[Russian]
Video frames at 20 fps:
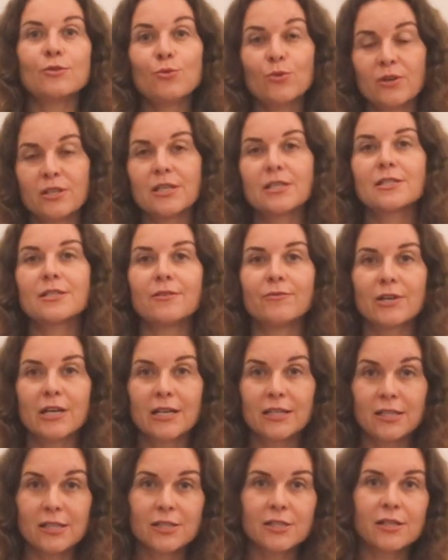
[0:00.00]
Ну а если вы,
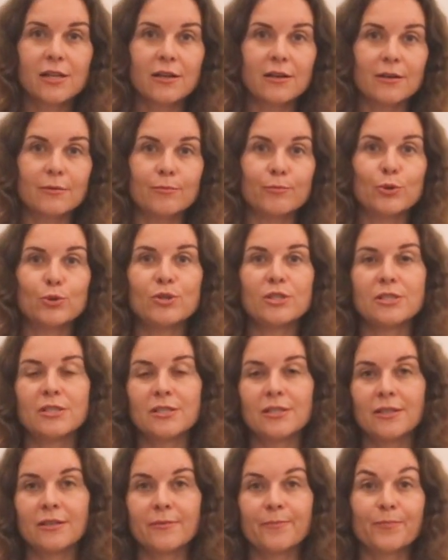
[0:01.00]
конечно,
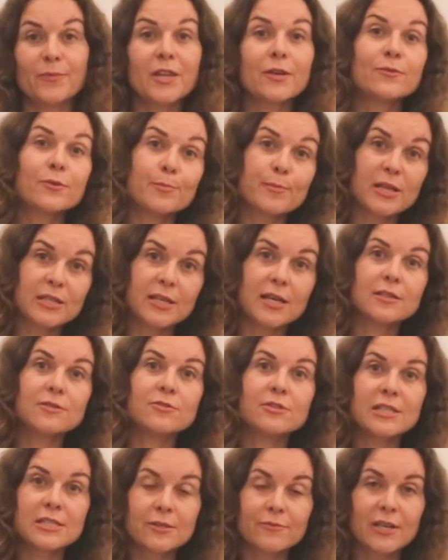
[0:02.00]
будете выполнять
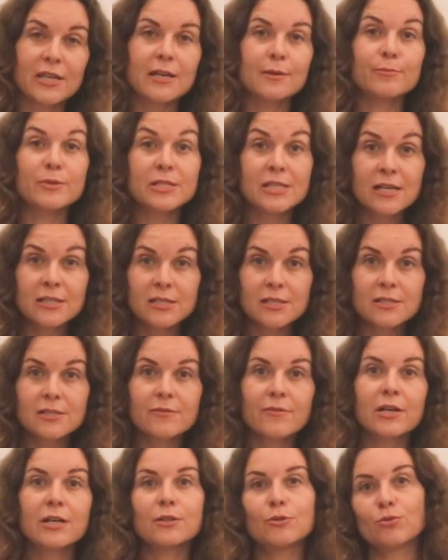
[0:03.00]
все свои
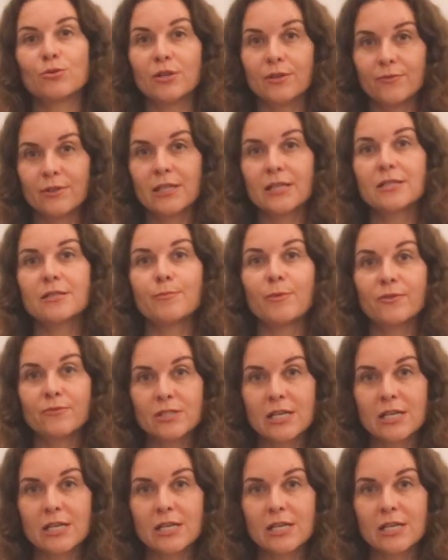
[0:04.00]
обязательства, которые вы на себя